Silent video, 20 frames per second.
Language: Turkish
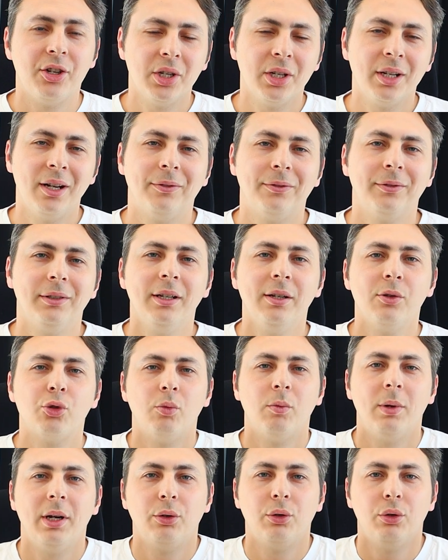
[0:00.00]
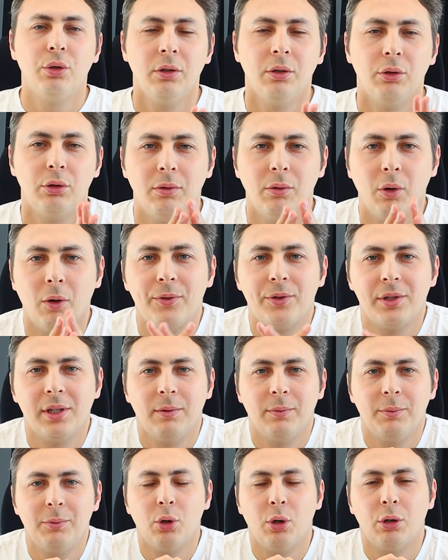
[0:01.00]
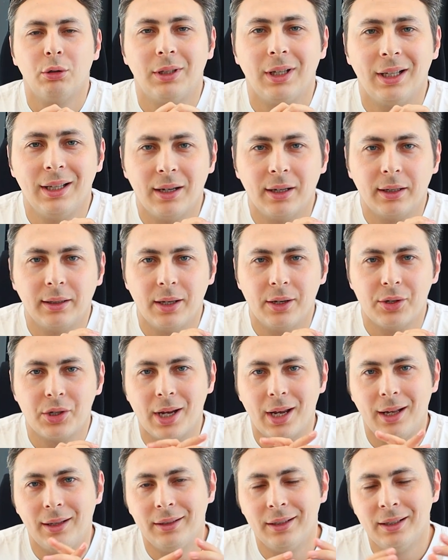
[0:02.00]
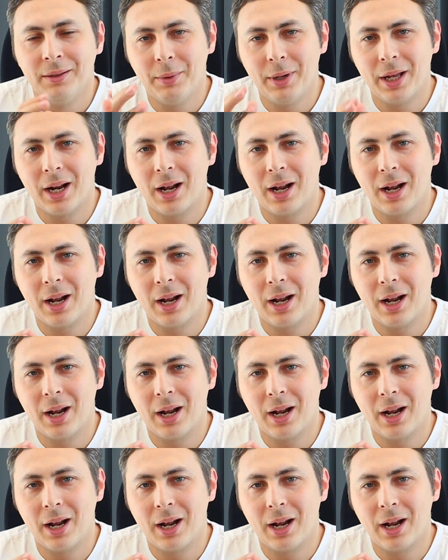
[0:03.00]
Geçen hafta Cuma günü ofise 4 tane arkadaş geldi.